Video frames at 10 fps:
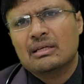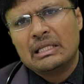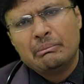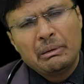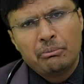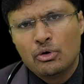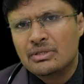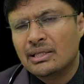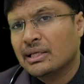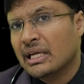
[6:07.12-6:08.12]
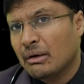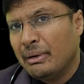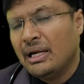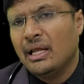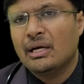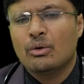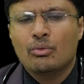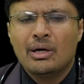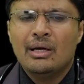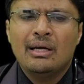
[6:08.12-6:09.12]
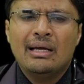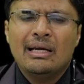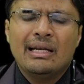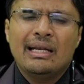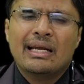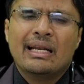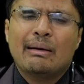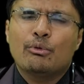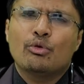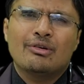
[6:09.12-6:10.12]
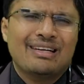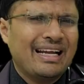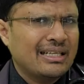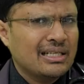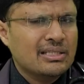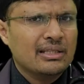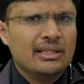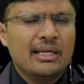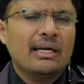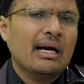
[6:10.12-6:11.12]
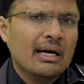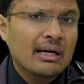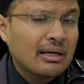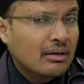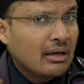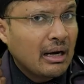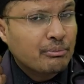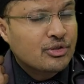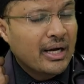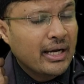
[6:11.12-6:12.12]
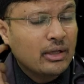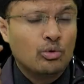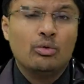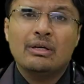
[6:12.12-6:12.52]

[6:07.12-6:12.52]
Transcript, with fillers: सकते हैं मैं बहुत ज़्यादा रिकमेंड नहीं करूँगा लेकिन आप उनको ट्राई कर सकते हैं अगर आप चाहें तो